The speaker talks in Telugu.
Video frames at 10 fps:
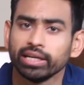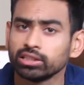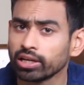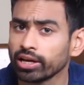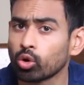
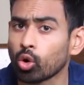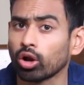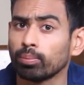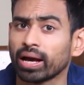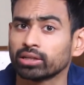అందుకే కాల్
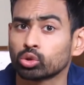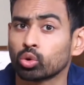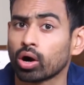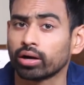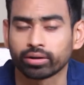బ్యాక్స్ ని
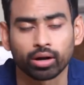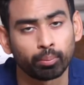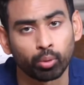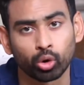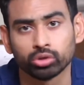కట్ చేయడం
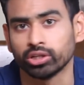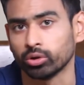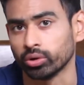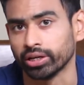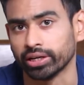చాలా
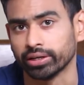ఇంపార్టెంట్